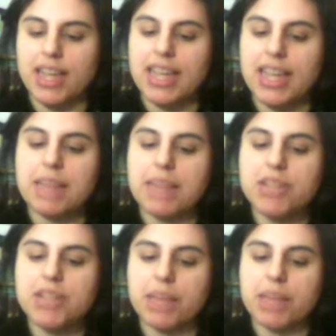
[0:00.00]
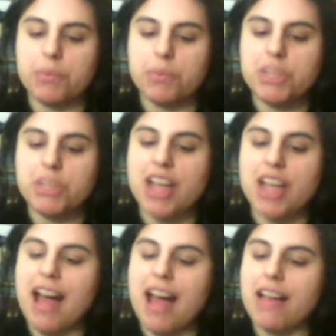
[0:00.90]
Et la Mishnah répond,
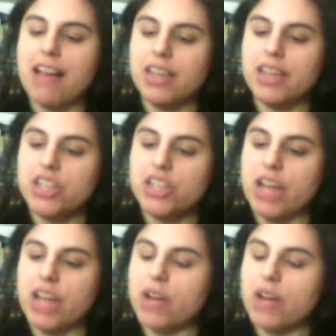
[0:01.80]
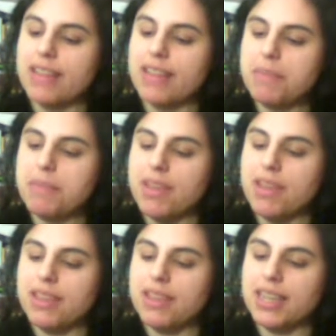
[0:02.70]
Misha'a, Shea Kohanim,
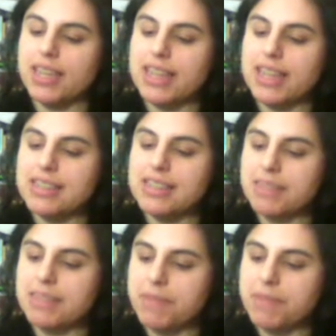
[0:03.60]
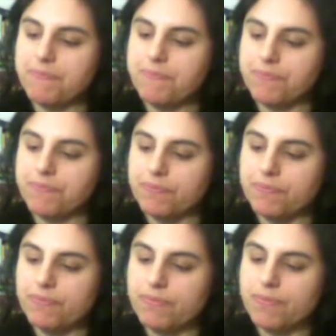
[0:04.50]
Nirnasim,
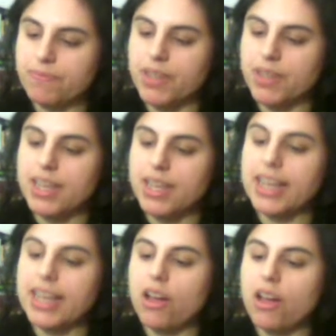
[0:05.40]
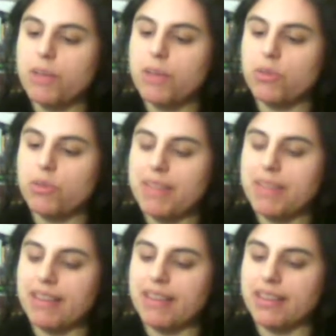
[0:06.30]
les Bitrumatan,